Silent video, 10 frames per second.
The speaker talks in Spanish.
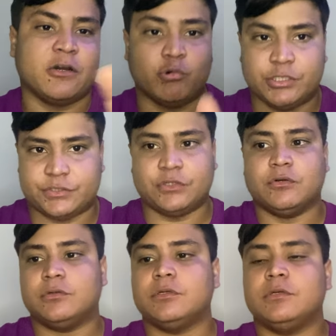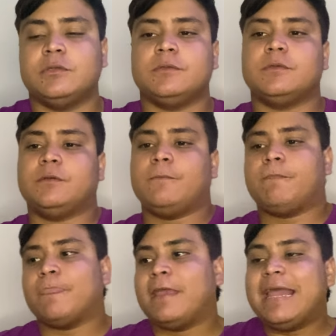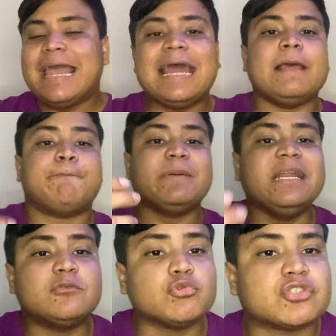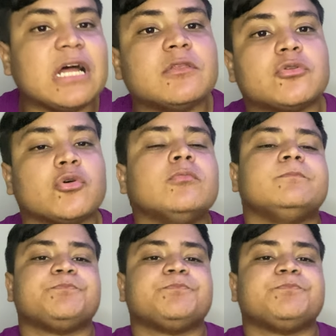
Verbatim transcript: juicio. El Espíritu Santo